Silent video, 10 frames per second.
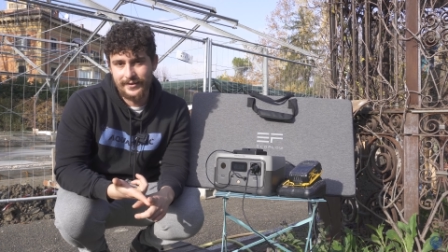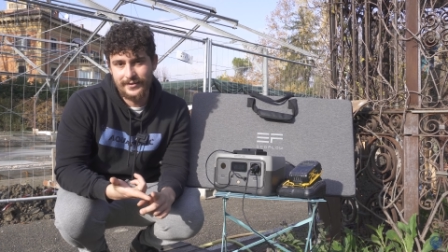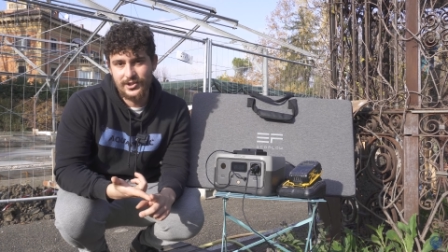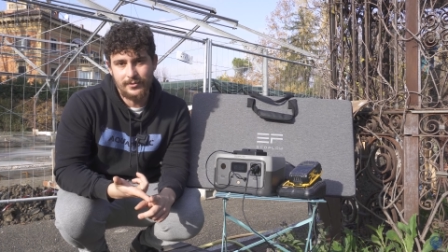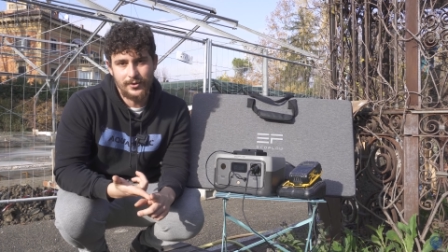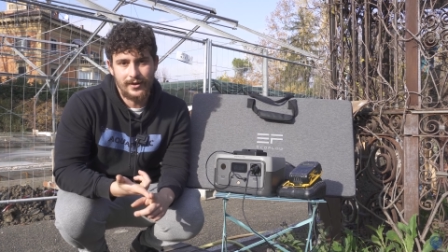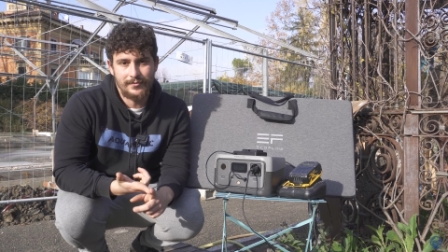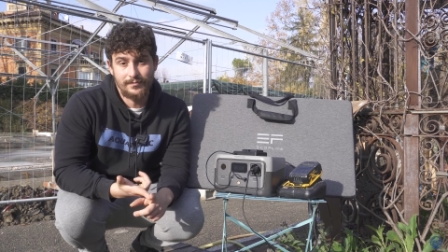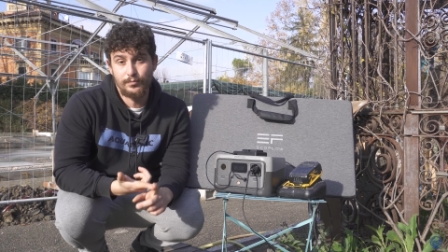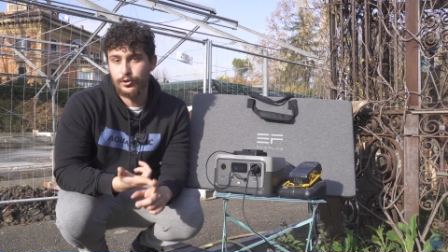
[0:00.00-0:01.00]
diciamo,
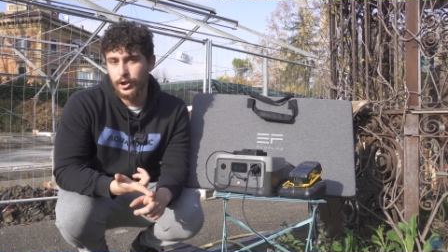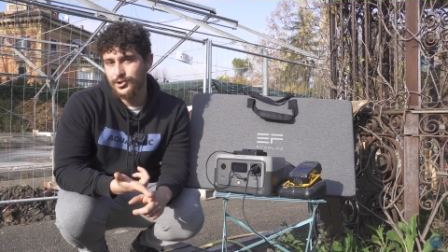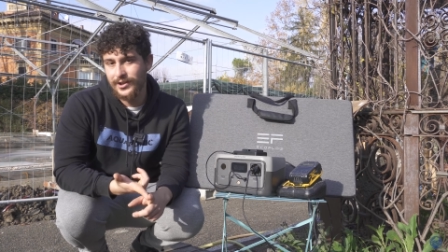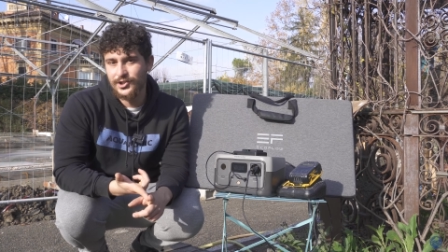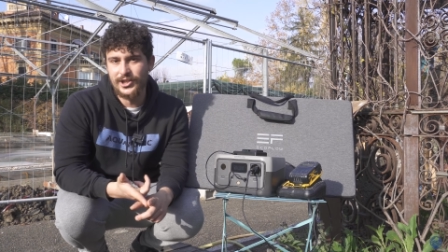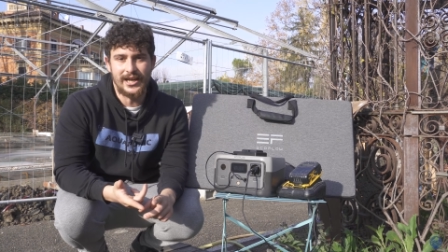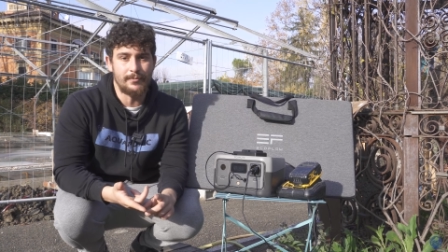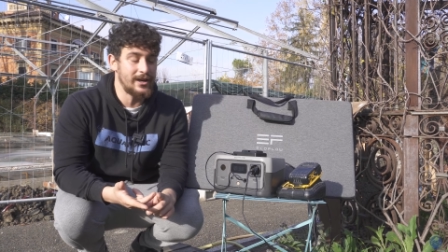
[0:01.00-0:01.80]
piuttosto leggera,